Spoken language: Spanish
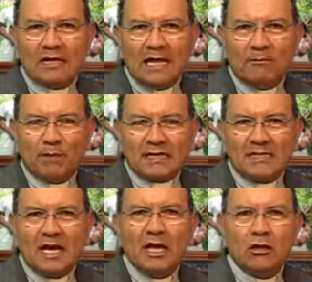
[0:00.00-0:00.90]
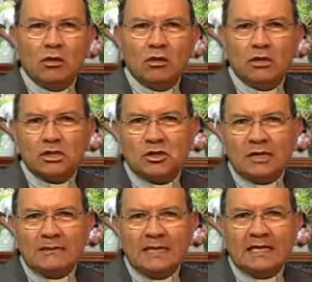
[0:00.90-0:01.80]
del pasado, no es
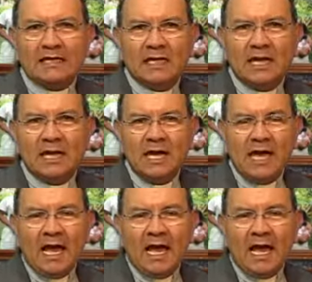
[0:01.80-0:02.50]
solamente